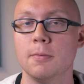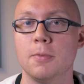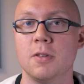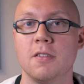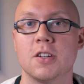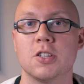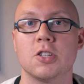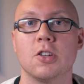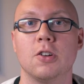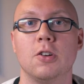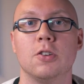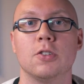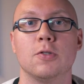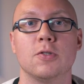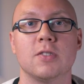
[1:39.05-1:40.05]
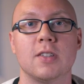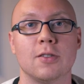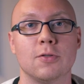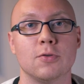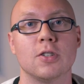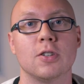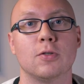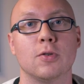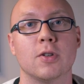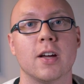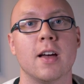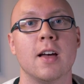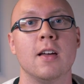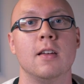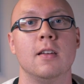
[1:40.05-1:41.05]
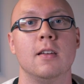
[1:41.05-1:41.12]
ponieważ to są statusy, które